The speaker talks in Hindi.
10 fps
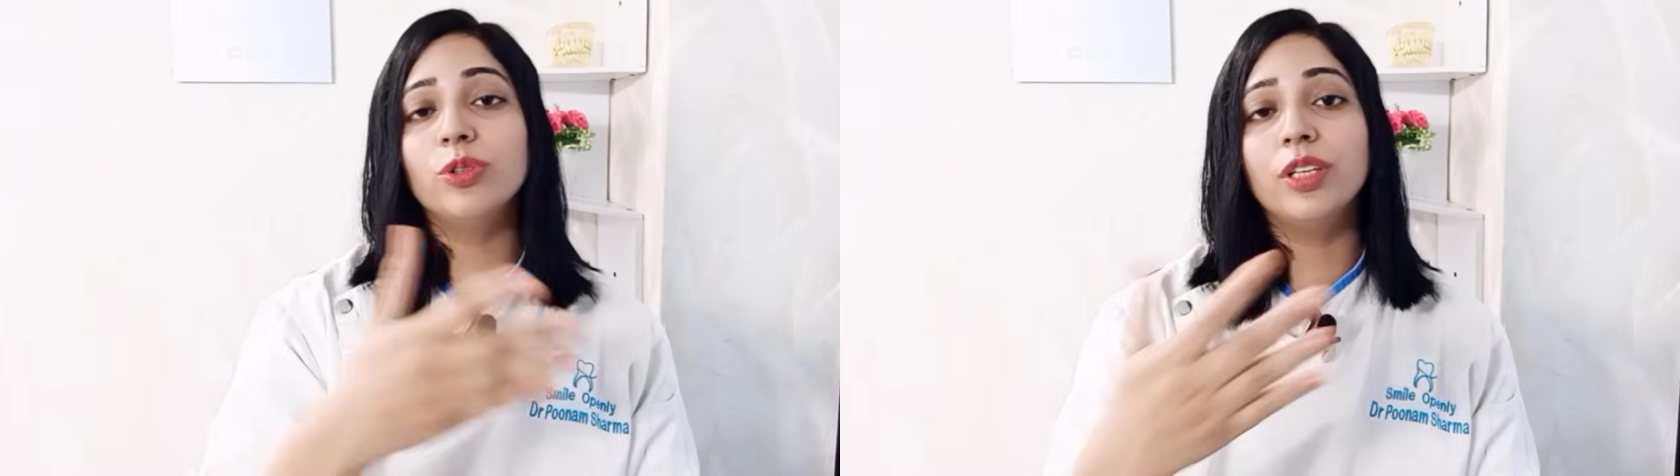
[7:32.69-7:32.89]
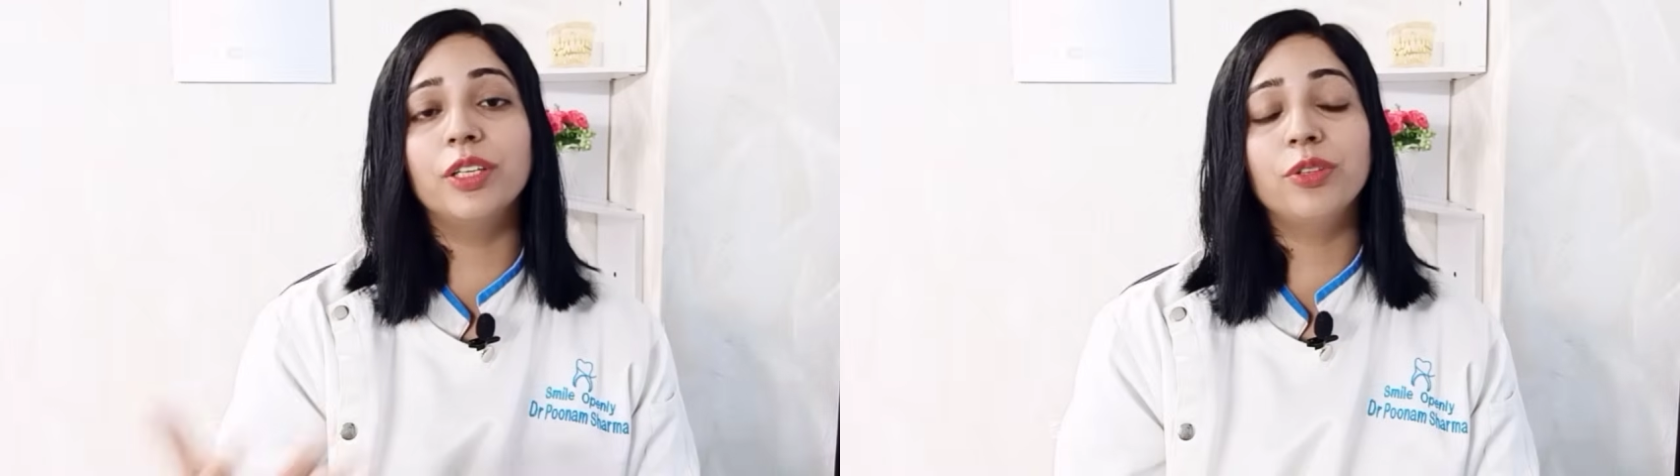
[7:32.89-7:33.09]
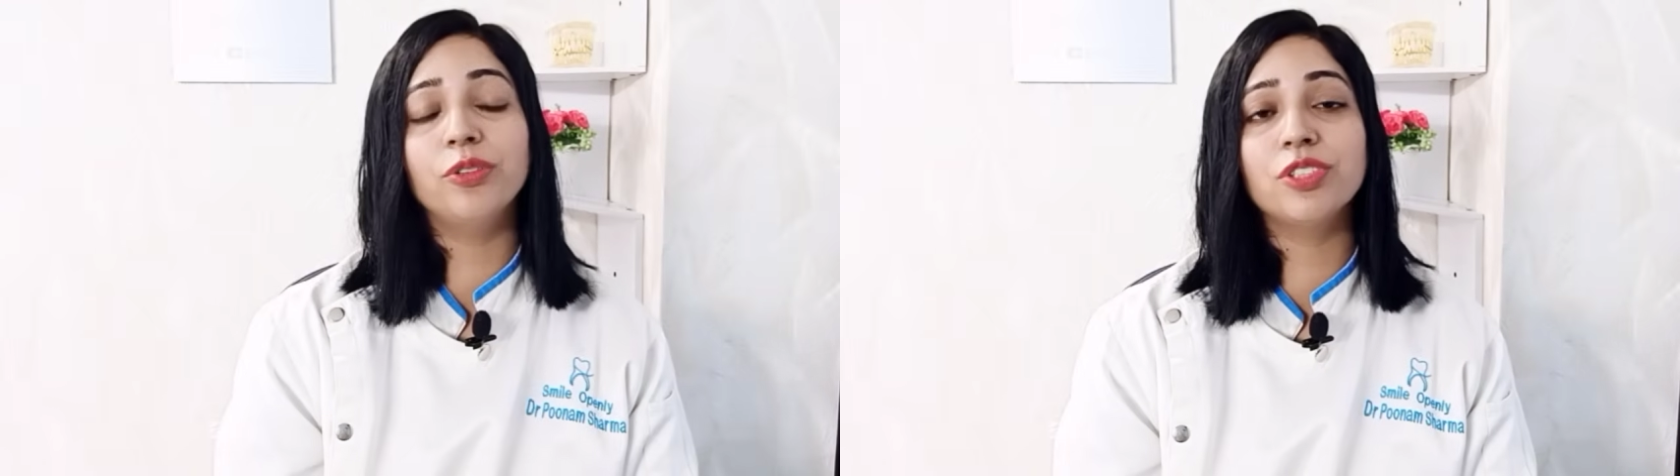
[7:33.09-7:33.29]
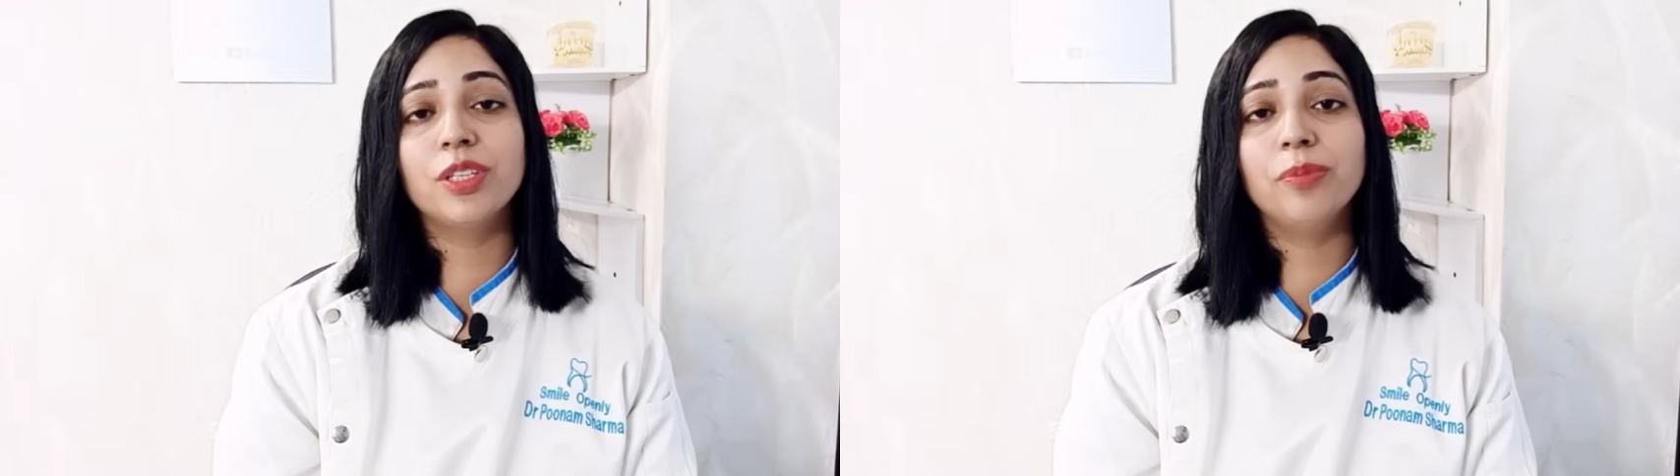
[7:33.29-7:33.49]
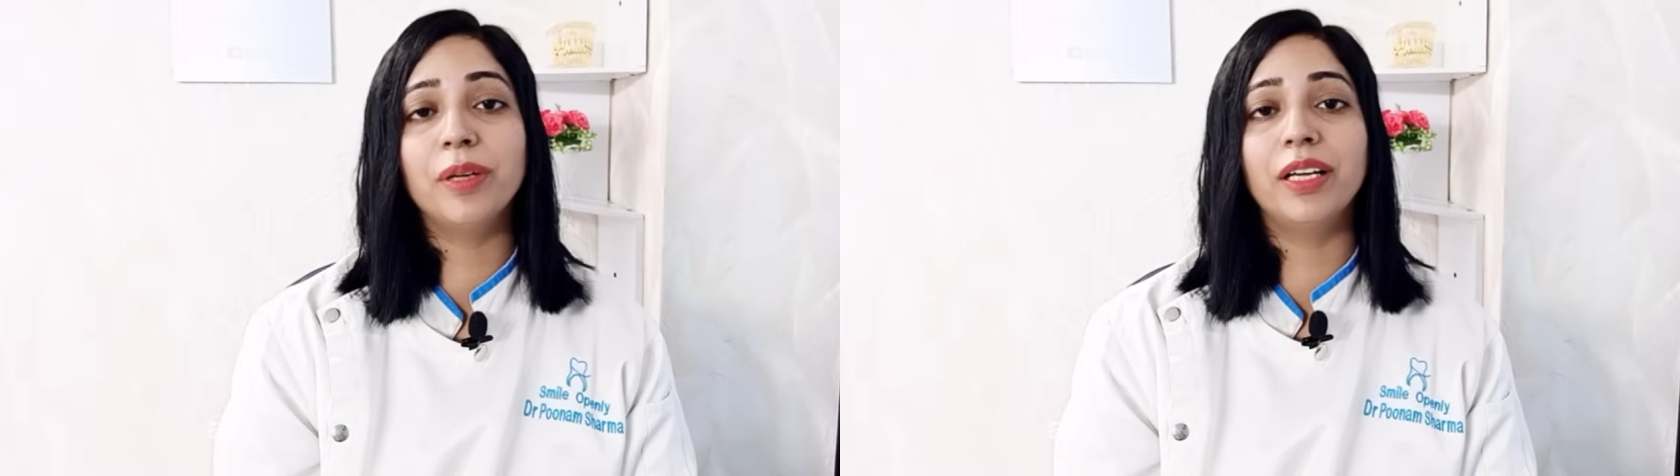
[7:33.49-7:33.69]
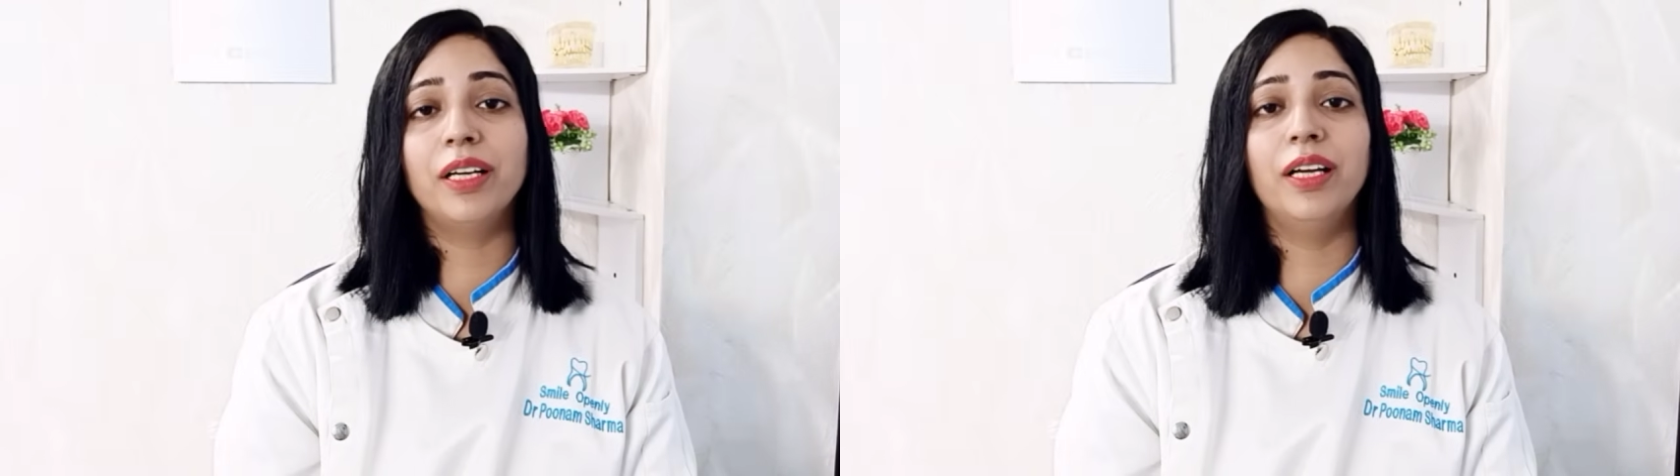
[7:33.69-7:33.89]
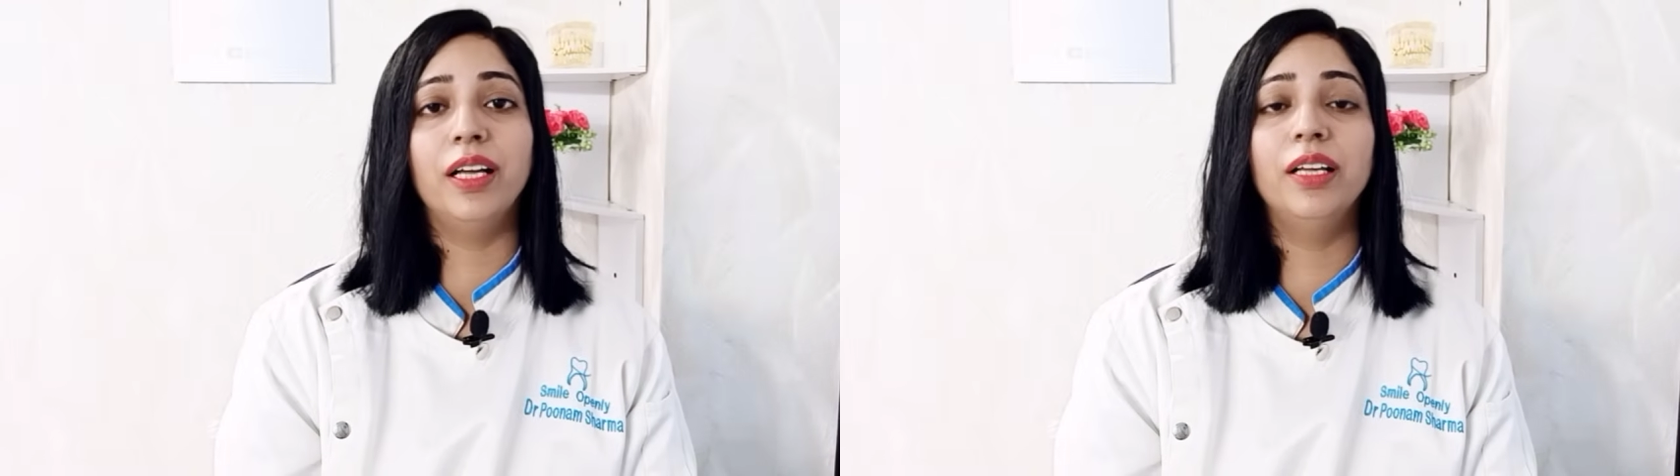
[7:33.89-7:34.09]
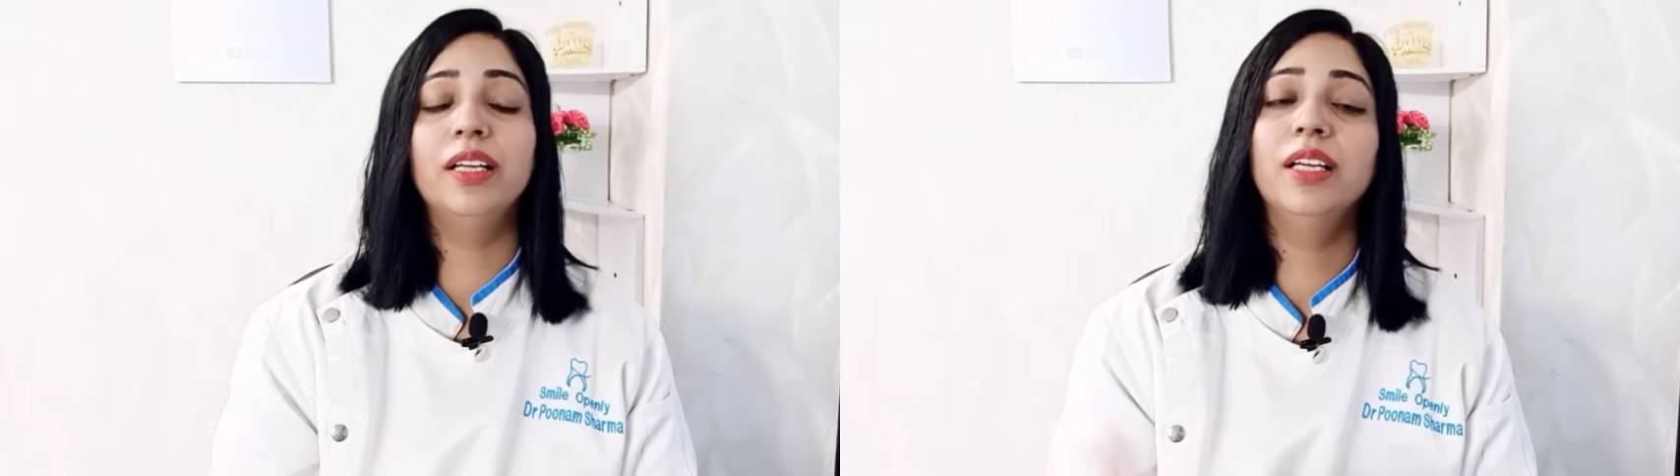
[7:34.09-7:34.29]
कंटिन्यूशन में करना है